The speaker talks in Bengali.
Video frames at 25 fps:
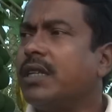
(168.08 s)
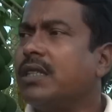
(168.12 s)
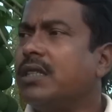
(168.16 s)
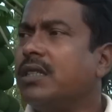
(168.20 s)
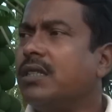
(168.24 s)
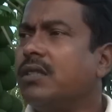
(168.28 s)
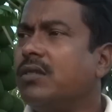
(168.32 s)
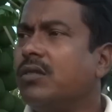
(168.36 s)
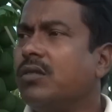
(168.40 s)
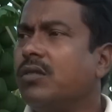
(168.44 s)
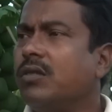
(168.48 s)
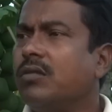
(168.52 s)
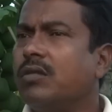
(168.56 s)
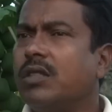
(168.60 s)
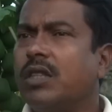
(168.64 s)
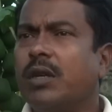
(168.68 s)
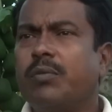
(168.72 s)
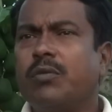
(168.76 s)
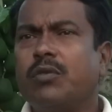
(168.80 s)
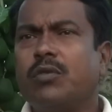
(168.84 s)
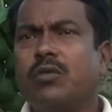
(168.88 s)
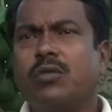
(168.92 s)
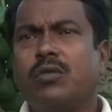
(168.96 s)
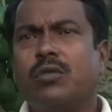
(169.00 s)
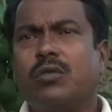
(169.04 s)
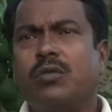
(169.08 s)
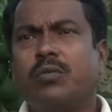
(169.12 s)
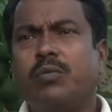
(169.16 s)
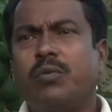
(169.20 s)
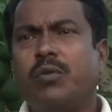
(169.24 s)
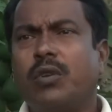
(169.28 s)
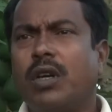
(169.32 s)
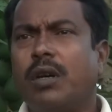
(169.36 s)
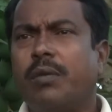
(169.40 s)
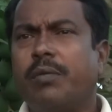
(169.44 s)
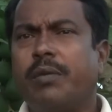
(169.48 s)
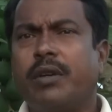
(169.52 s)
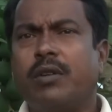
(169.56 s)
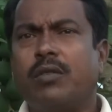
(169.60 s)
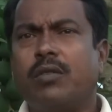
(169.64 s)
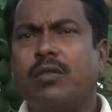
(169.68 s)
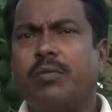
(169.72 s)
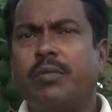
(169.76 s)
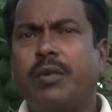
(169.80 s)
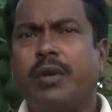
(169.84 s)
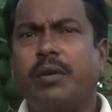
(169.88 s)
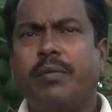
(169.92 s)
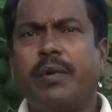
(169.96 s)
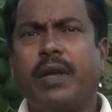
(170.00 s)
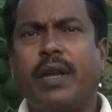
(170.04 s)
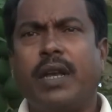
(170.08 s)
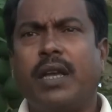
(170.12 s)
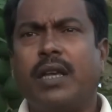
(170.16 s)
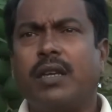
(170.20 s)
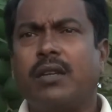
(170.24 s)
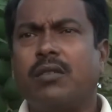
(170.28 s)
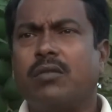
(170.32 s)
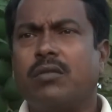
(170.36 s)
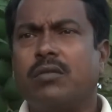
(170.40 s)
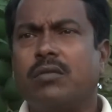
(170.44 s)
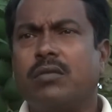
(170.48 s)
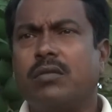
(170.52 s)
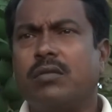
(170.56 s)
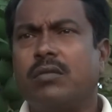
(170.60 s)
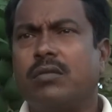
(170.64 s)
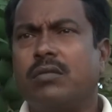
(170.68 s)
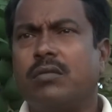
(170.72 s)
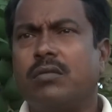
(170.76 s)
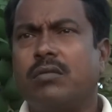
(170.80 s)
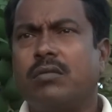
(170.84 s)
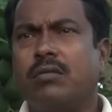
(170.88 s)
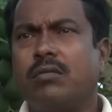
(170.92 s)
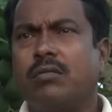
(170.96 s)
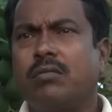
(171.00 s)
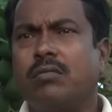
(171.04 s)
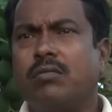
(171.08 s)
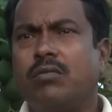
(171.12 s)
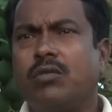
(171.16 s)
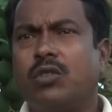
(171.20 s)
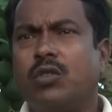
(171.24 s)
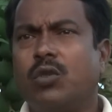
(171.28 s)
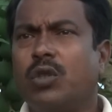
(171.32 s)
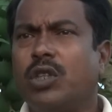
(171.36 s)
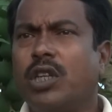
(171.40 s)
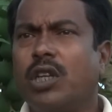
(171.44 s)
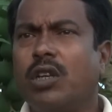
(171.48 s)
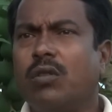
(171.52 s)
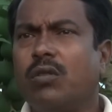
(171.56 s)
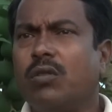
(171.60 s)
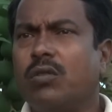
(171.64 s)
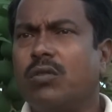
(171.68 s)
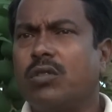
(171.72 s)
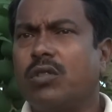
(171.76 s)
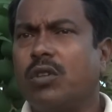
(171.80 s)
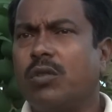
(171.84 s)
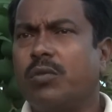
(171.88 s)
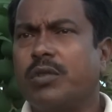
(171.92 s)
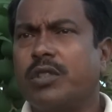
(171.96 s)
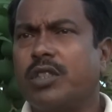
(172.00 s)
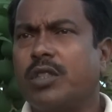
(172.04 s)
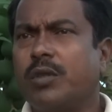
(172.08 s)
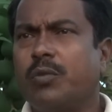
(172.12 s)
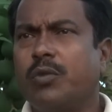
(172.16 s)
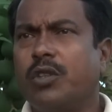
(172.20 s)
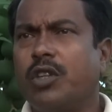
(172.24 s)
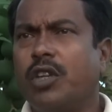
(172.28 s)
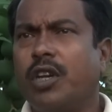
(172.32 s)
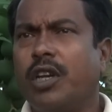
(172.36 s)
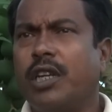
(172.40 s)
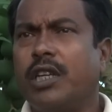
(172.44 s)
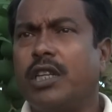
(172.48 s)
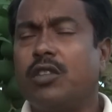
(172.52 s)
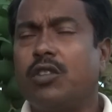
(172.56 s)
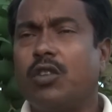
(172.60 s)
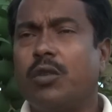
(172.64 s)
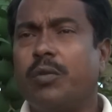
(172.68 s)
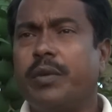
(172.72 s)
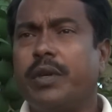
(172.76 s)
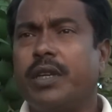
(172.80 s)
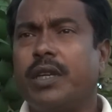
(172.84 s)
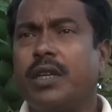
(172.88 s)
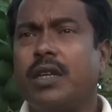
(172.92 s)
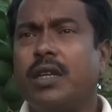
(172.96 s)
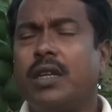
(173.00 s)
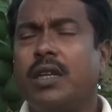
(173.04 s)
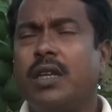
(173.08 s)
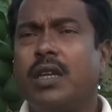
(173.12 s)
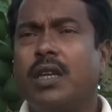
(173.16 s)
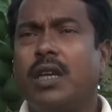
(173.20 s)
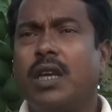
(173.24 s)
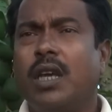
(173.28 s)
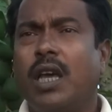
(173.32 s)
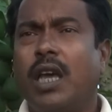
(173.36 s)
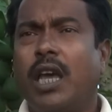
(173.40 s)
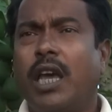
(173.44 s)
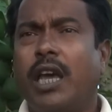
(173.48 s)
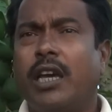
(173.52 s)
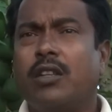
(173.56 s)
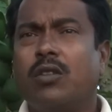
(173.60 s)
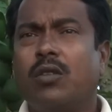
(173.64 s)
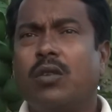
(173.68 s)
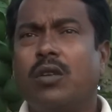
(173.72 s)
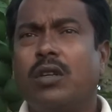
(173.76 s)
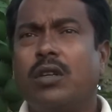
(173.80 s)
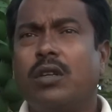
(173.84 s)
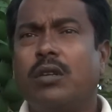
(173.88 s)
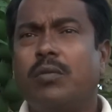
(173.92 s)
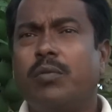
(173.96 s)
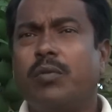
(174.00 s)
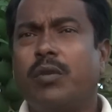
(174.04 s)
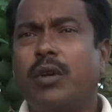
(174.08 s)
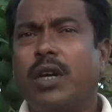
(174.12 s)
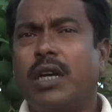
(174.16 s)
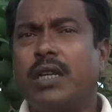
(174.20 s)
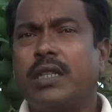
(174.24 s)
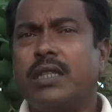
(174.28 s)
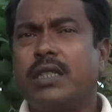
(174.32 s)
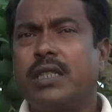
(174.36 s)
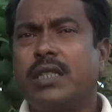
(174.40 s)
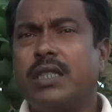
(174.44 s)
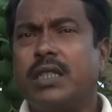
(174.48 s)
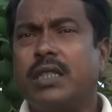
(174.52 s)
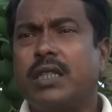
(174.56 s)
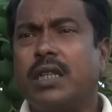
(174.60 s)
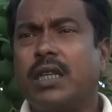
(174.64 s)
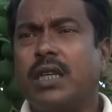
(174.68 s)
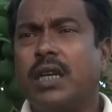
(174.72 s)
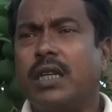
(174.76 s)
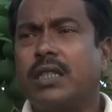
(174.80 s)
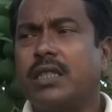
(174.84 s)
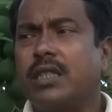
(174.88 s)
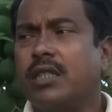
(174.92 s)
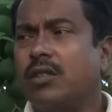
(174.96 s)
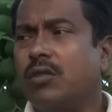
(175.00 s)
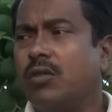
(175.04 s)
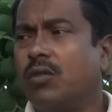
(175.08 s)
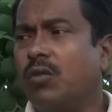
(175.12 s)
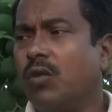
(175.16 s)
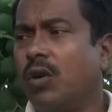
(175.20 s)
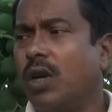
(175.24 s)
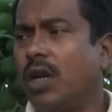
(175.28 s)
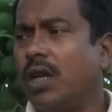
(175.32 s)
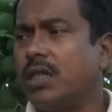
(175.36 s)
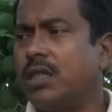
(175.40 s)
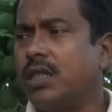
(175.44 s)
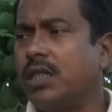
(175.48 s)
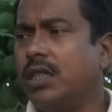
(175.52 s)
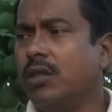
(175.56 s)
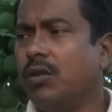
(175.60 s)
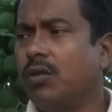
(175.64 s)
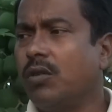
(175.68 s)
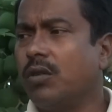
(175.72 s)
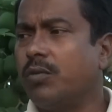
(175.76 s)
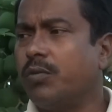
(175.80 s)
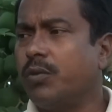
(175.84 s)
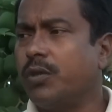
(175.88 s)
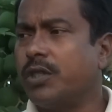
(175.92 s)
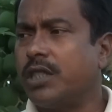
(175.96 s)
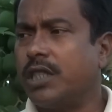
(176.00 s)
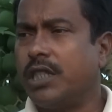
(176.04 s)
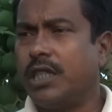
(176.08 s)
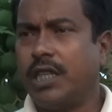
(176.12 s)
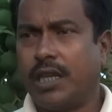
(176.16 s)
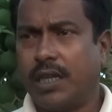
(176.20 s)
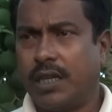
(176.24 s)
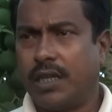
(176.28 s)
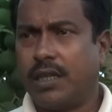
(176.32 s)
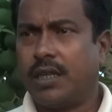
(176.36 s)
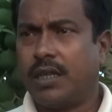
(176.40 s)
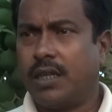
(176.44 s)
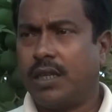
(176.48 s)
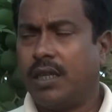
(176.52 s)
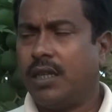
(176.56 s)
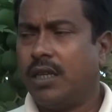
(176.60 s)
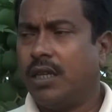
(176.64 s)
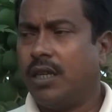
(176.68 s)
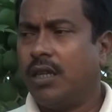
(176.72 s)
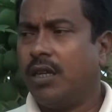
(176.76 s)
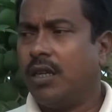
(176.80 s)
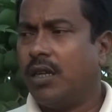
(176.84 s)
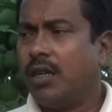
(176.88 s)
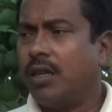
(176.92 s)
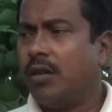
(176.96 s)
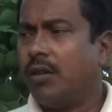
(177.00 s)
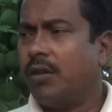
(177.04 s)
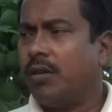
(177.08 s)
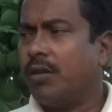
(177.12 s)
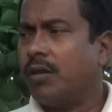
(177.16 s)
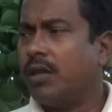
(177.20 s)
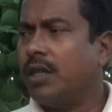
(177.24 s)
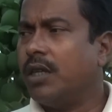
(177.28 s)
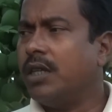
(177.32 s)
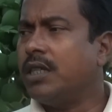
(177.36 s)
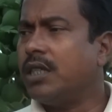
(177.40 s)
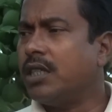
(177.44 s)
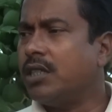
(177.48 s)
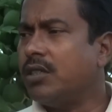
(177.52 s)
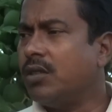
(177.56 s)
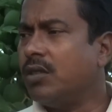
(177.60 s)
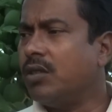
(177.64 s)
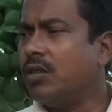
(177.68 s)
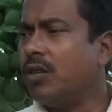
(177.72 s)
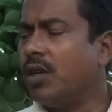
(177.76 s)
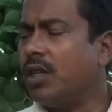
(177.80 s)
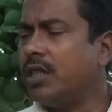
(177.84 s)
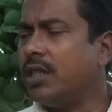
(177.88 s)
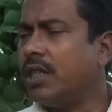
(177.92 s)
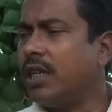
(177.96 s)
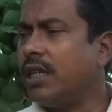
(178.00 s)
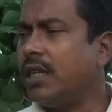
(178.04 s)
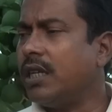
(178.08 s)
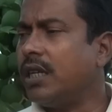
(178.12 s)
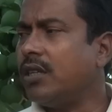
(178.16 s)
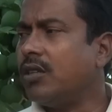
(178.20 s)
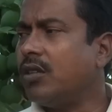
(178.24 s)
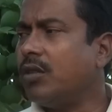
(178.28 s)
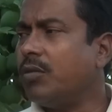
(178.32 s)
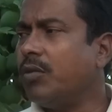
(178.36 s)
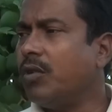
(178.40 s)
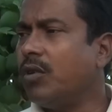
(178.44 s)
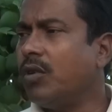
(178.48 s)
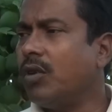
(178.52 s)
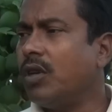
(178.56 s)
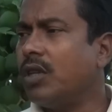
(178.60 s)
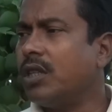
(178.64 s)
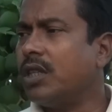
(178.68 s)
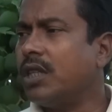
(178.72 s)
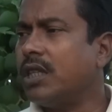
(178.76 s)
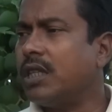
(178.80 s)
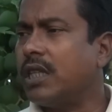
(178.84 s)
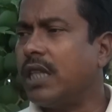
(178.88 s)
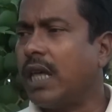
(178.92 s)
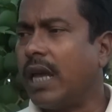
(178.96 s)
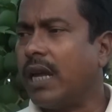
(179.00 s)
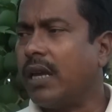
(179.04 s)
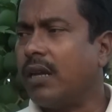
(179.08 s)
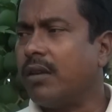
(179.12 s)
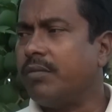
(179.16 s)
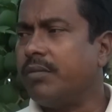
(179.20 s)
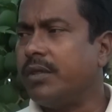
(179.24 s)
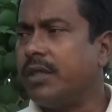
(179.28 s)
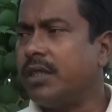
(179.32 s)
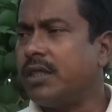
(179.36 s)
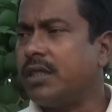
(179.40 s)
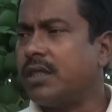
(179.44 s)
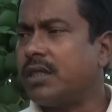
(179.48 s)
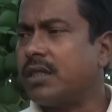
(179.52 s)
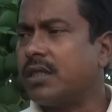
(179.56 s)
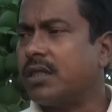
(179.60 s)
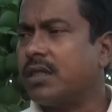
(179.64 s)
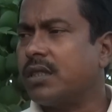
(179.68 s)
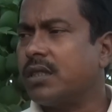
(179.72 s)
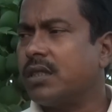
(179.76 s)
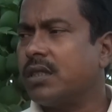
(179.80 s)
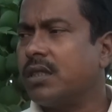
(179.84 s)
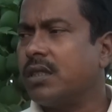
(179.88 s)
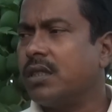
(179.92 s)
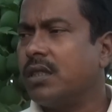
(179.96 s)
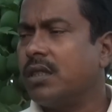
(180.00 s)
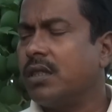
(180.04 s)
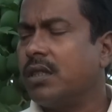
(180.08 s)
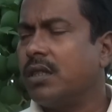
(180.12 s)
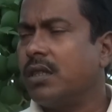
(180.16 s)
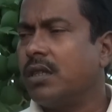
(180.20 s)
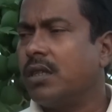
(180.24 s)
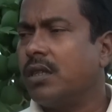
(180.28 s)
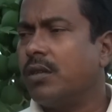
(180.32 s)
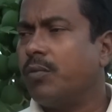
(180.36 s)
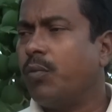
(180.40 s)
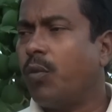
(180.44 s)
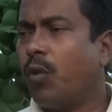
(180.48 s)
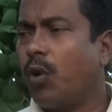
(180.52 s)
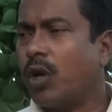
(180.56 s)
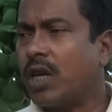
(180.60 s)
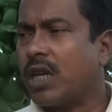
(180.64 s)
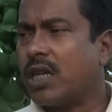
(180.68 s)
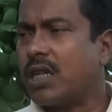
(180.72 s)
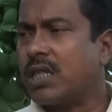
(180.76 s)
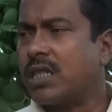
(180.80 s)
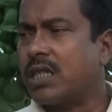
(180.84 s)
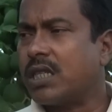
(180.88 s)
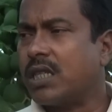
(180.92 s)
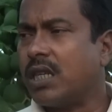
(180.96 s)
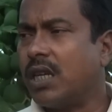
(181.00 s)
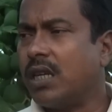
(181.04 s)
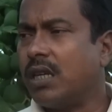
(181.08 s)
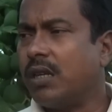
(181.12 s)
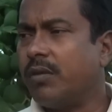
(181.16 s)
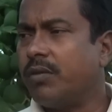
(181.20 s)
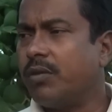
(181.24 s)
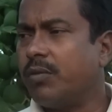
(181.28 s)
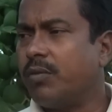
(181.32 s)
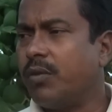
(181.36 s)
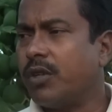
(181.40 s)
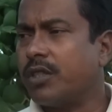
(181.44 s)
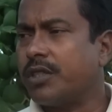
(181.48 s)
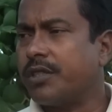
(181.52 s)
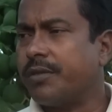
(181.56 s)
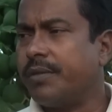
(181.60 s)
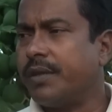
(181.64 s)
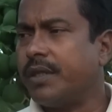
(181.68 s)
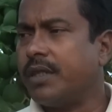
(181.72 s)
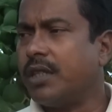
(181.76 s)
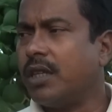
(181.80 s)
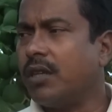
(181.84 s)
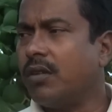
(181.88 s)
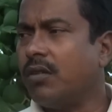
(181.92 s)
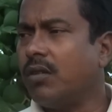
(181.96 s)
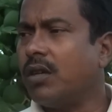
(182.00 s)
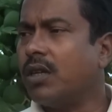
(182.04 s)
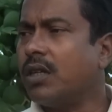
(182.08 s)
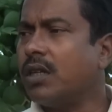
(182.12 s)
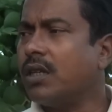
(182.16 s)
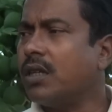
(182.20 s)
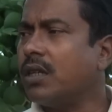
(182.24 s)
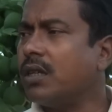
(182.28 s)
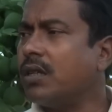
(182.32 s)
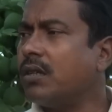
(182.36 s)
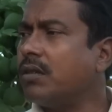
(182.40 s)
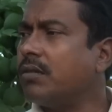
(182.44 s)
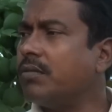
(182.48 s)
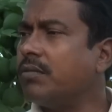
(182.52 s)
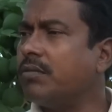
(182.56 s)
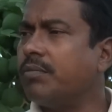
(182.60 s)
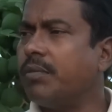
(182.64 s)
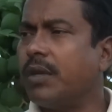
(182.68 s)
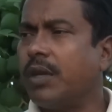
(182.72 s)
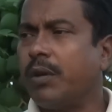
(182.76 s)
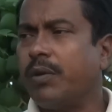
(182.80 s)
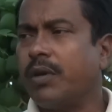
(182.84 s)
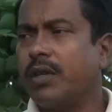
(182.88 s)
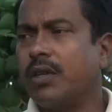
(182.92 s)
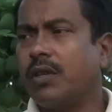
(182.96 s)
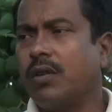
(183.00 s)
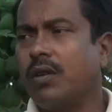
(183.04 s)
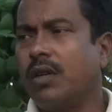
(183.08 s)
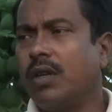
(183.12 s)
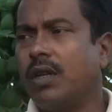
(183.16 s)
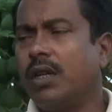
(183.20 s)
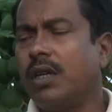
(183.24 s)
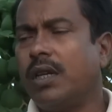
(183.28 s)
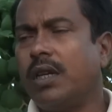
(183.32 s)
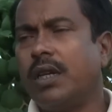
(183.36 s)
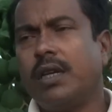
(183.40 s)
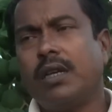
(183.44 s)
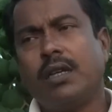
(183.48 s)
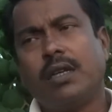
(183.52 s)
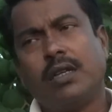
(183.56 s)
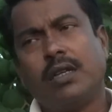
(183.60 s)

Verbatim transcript: কাছে তো তেমন কোনো পোকামাকড় বা বালায়ের কোনো জটিল কোনো সমস্যা মনে হয়নি তবে এক ধরনের পোকা আছে যেটা গাছের গোড়া শিকড় পচে দেয় কিসের জন্য হয় জানি না তবে ওগুলোতে দানা বিষ পটাশ সার এবং ফসফেট এগুলোকে ব্যবহার করলে এই